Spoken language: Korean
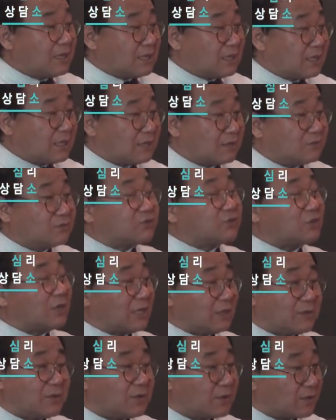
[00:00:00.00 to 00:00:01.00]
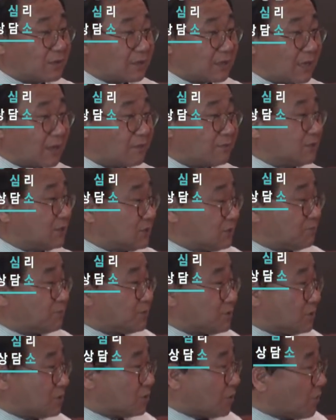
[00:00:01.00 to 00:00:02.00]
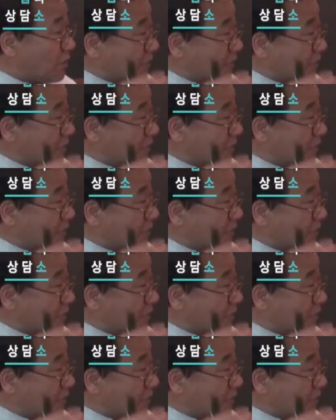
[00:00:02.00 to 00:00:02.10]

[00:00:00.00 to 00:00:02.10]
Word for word: 이 꾸준한 노력을 해요. 시지프스